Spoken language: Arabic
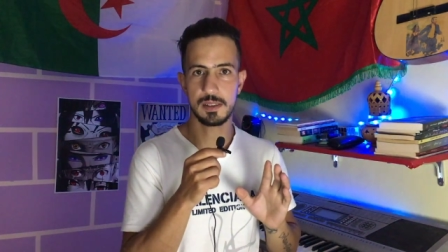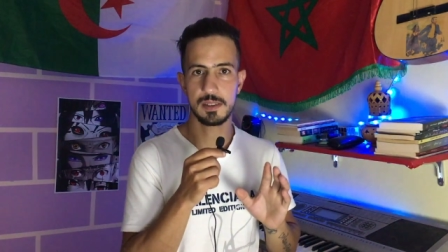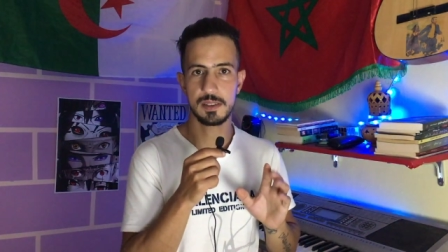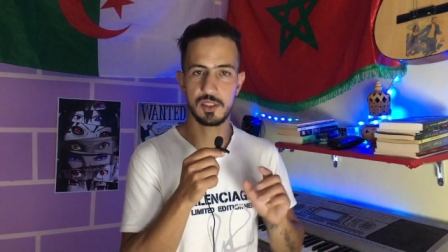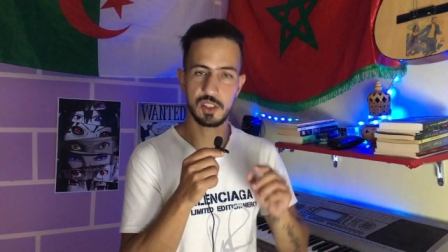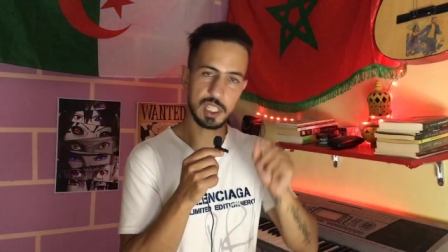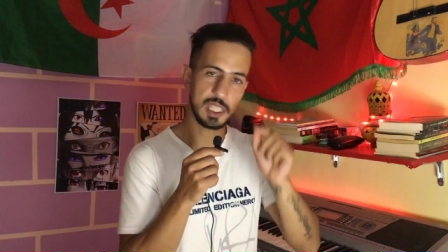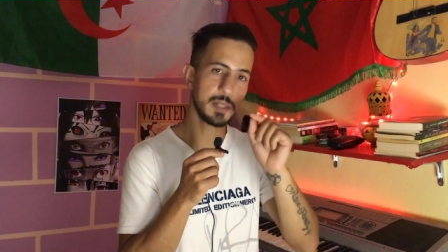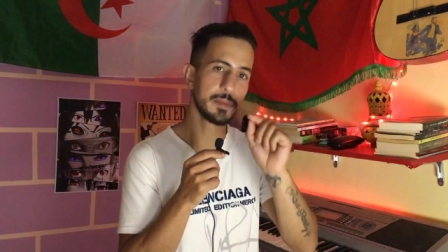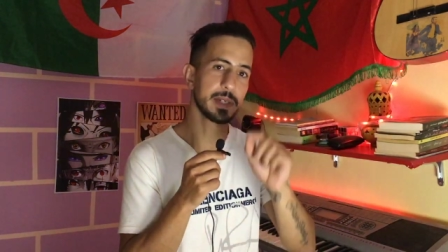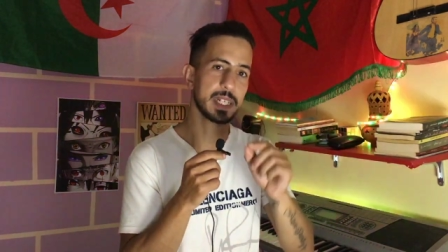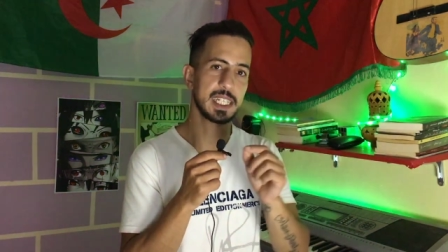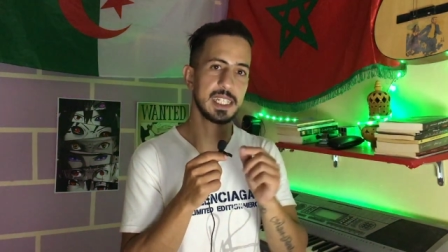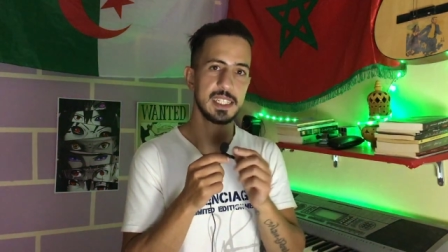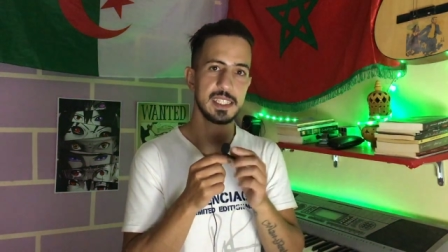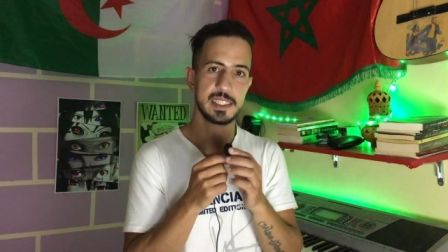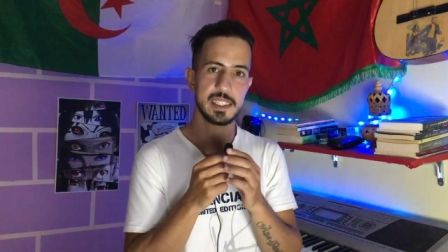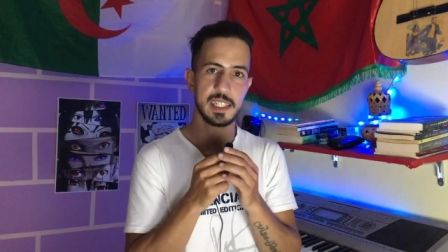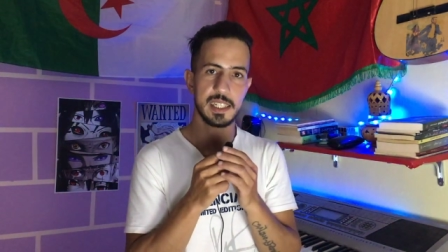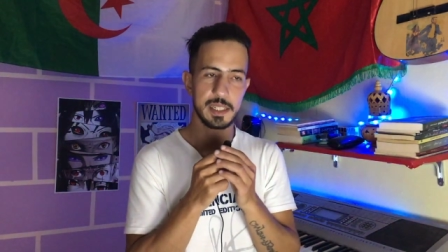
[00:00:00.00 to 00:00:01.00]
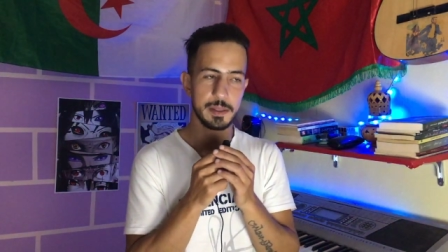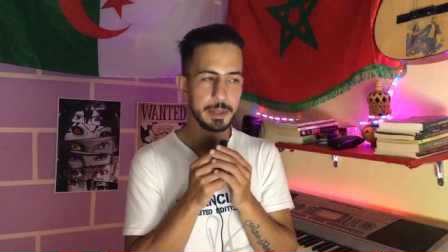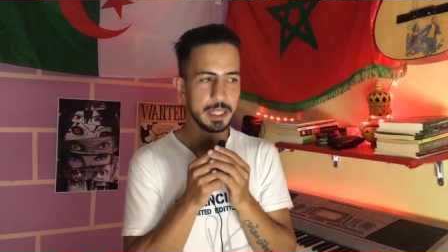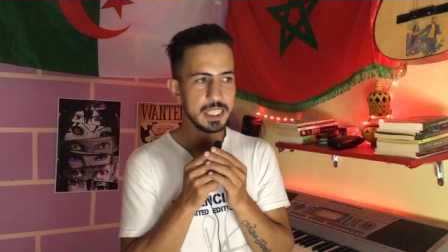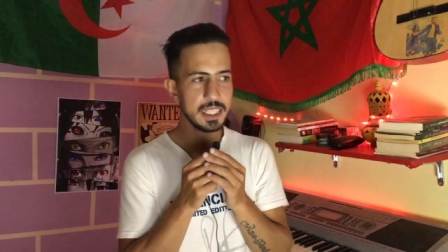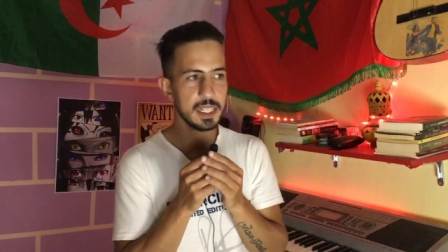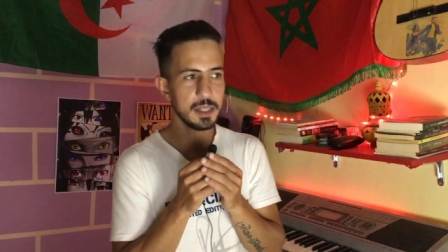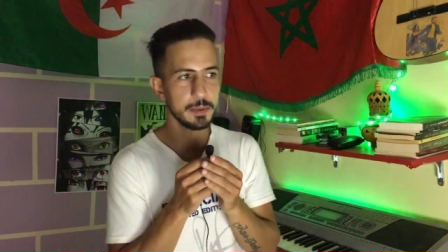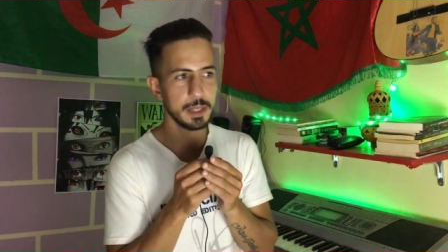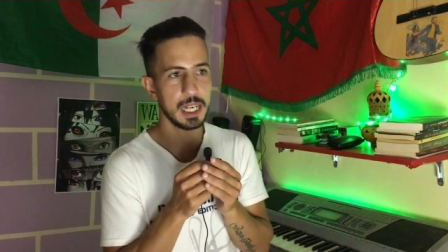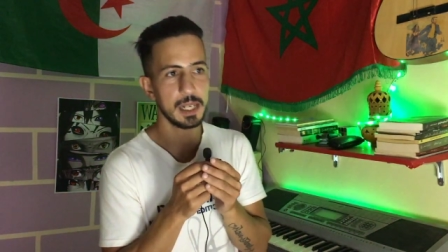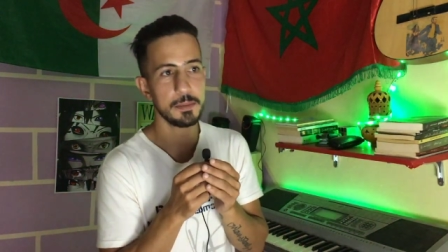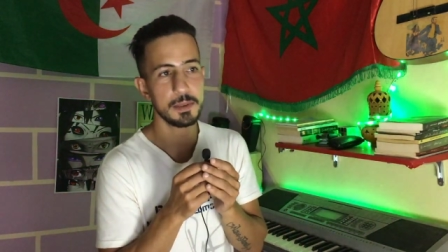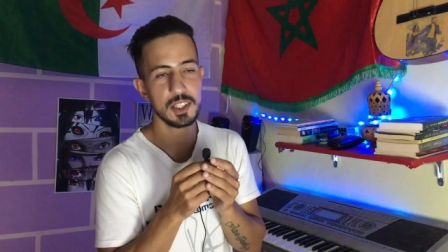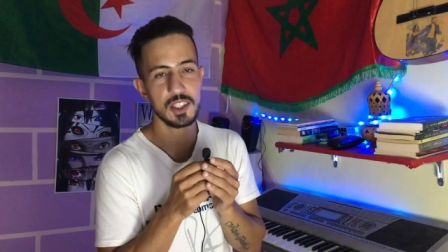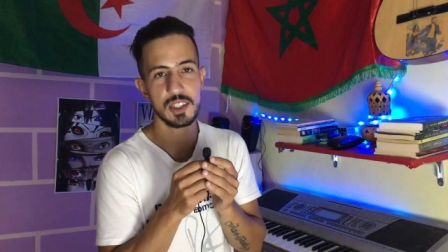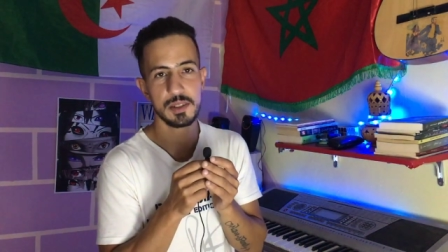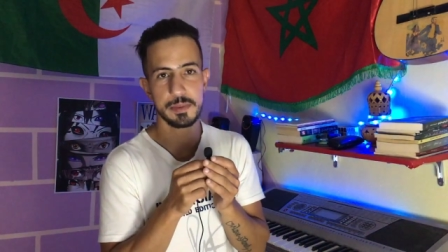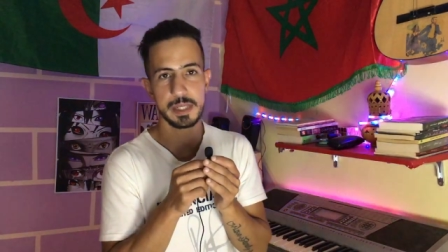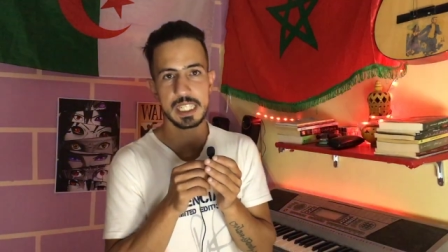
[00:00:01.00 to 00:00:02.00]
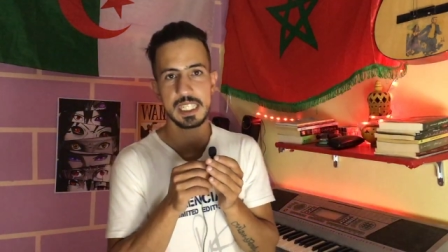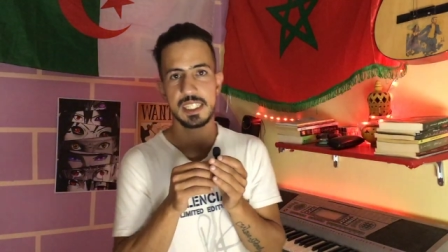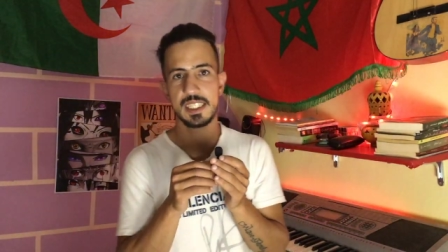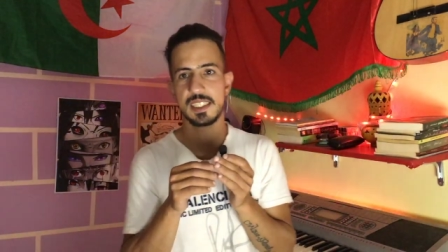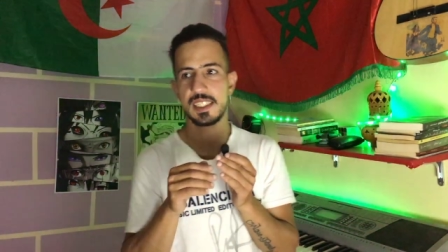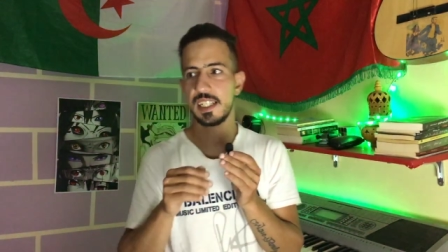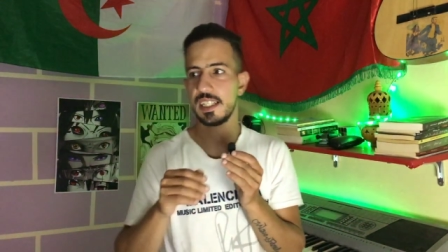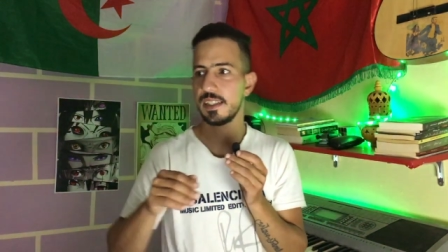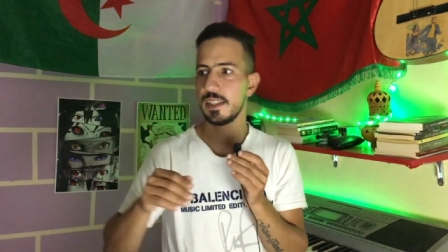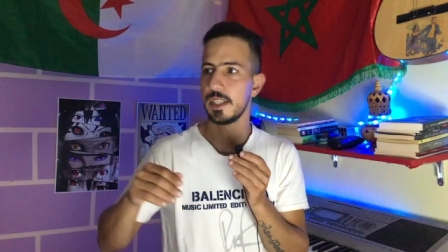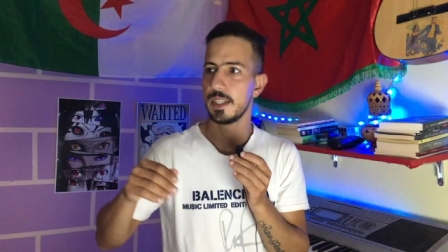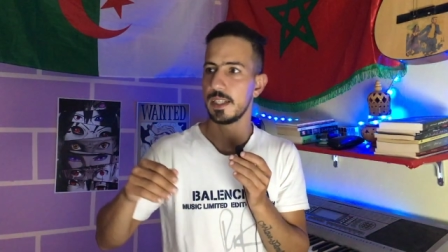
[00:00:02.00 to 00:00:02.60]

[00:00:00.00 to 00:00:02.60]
جايين من غليزان ربعه ديال المغاربه جايين من غليزان